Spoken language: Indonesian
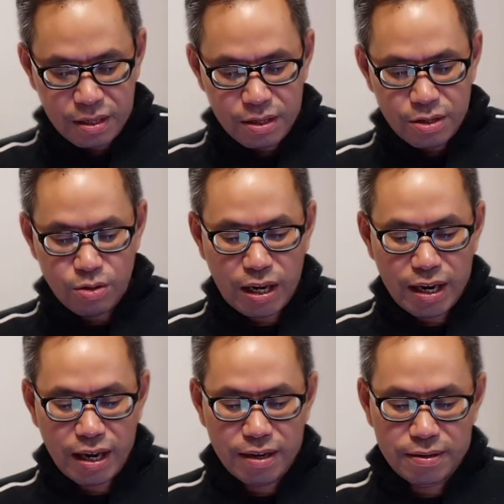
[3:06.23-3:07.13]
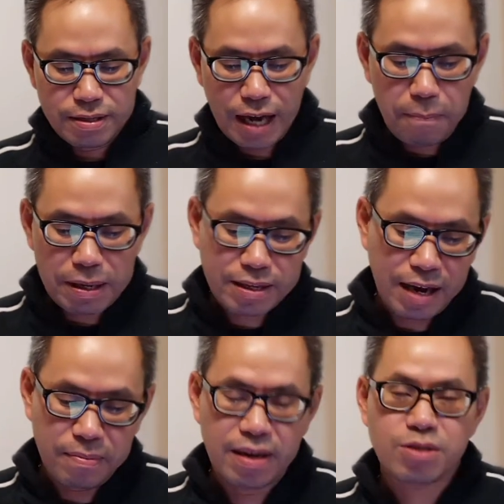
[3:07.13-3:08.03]
Saudara, yang
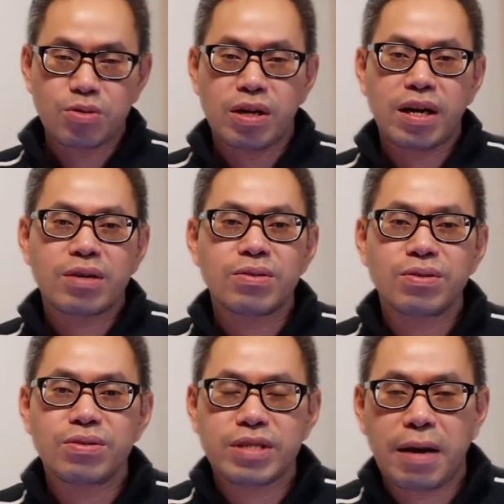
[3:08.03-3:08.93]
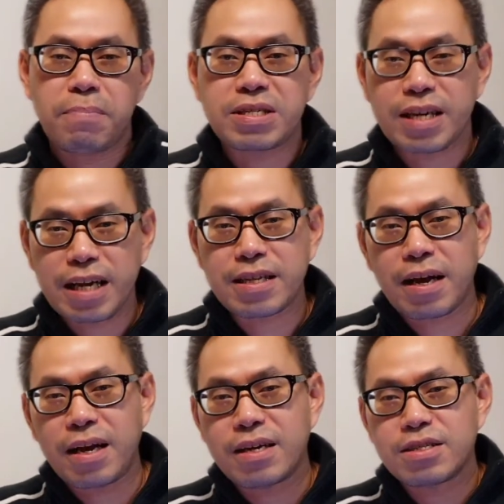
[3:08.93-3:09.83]
pertama saudaraku yang bisa
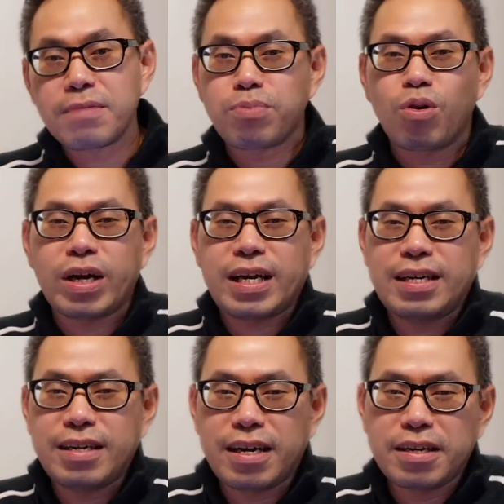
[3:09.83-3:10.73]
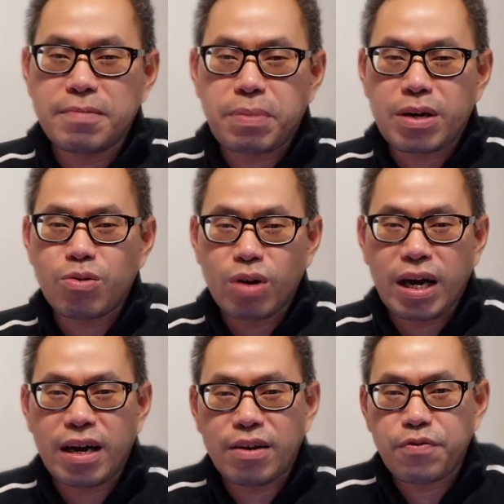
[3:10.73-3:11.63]
kita simpulkan dari
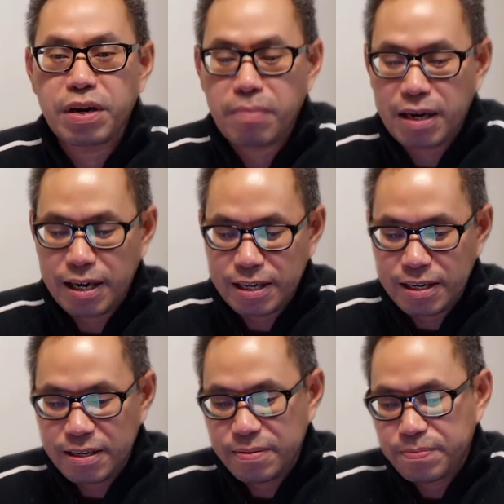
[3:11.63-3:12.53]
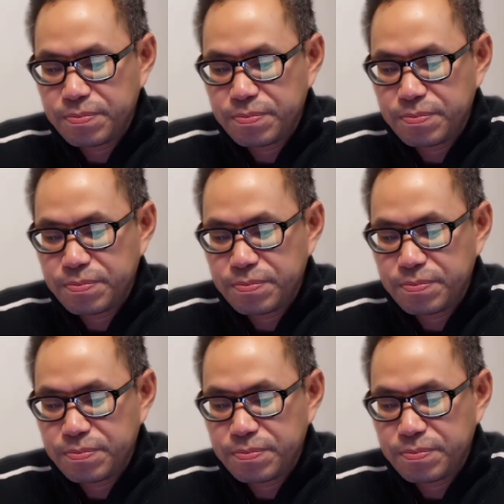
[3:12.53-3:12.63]
perenungan firman hari ini.